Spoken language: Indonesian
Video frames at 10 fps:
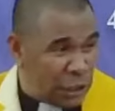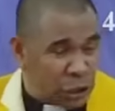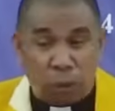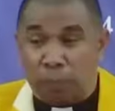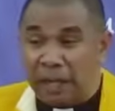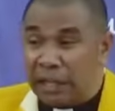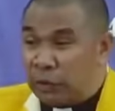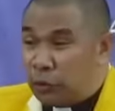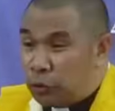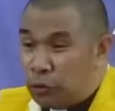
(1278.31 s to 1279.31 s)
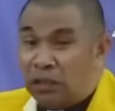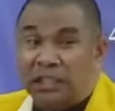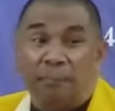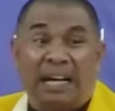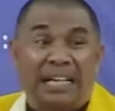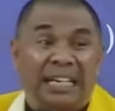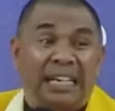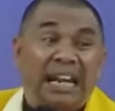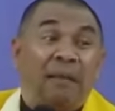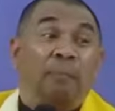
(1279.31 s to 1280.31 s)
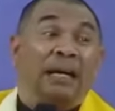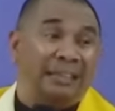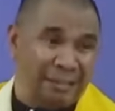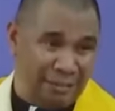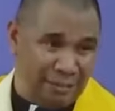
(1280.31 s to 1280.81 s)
supaya duduk semakin rapat.